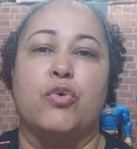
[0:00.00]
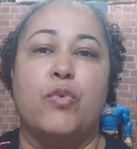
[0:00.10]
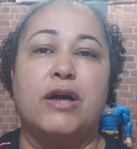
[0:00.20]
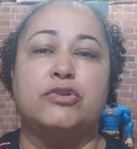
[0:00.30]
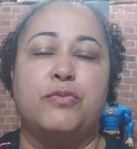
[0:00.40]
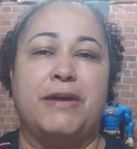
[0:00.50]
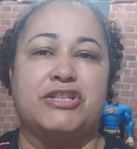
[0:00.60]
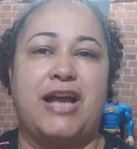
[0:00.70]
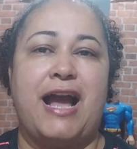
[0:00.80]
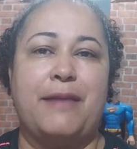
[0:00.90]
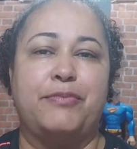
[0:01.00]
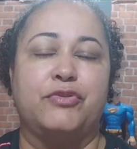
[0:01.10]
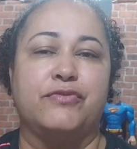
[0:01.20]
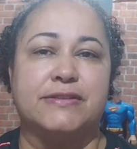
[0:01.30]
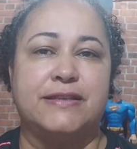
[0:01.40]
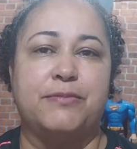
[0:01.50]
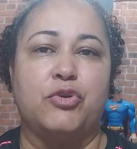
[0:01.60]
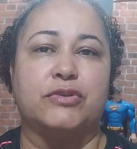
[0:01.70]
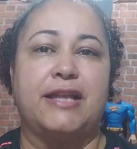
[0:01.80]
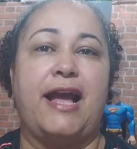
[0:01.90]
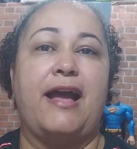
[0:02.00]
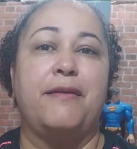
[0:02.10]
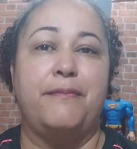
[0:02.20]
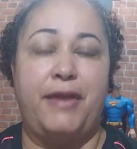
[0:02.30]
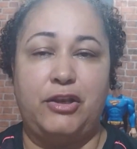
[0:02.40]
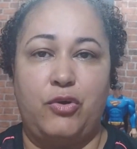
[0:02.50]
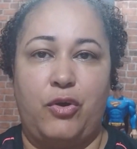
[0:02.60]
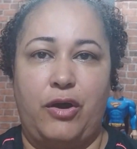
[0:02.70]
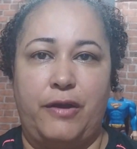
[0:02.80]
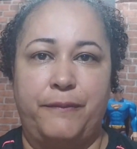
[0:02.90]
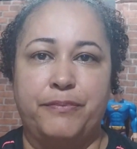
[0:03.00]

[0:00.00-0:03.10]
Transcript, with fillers: Quanto mais rápido você montar, melhor.